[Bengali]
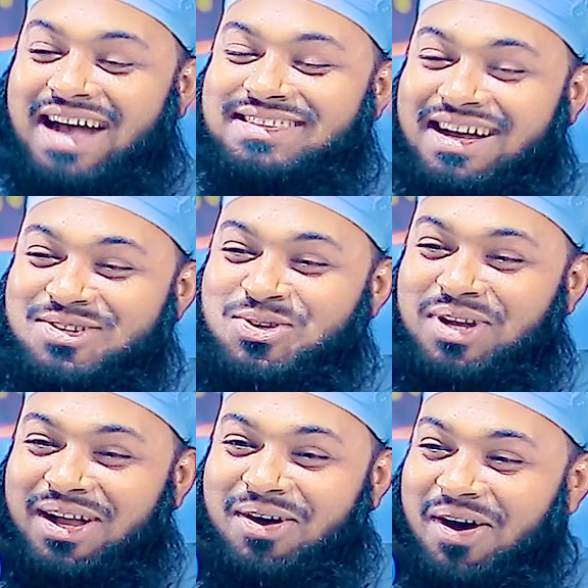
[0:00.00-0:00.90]
আজান
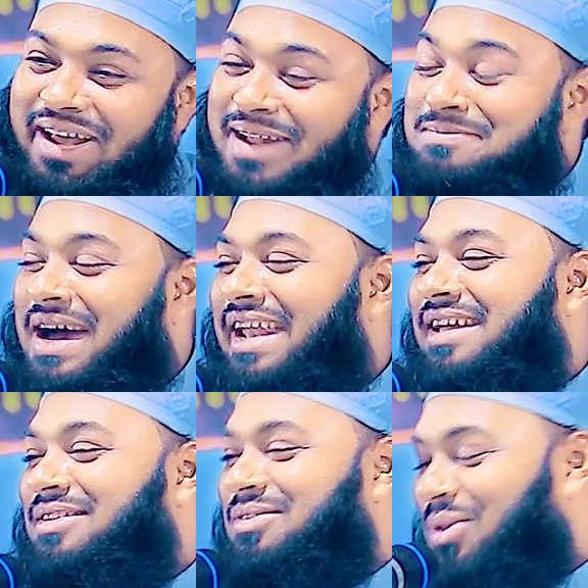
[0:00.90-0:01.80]
শুনে ঘরের
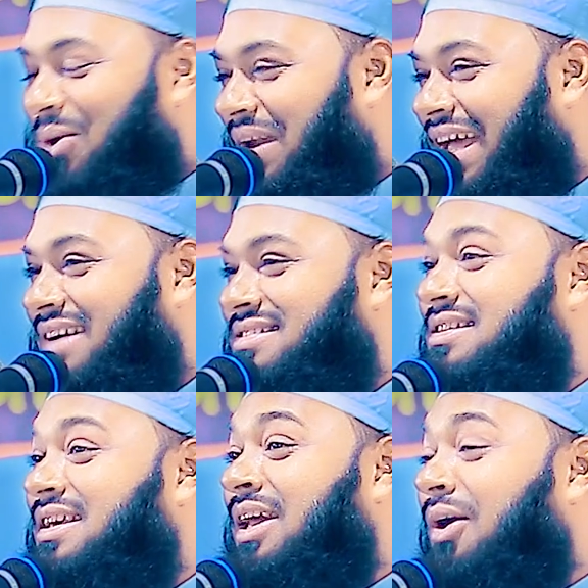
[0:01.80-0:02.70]
মালিক দৌড়ে
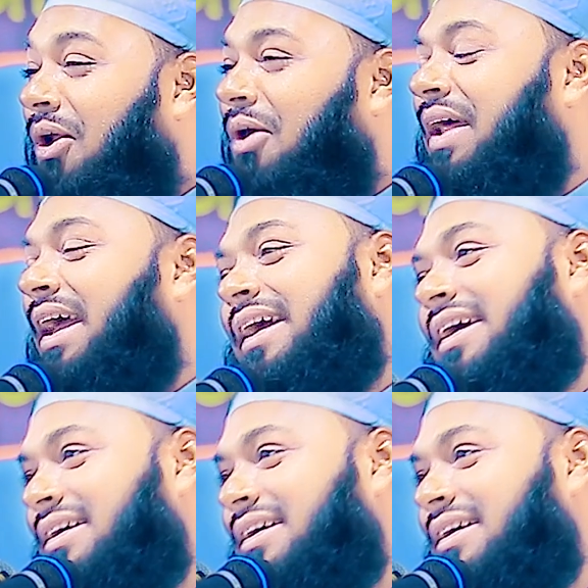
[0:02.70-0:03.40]
আসছে কি হলো রে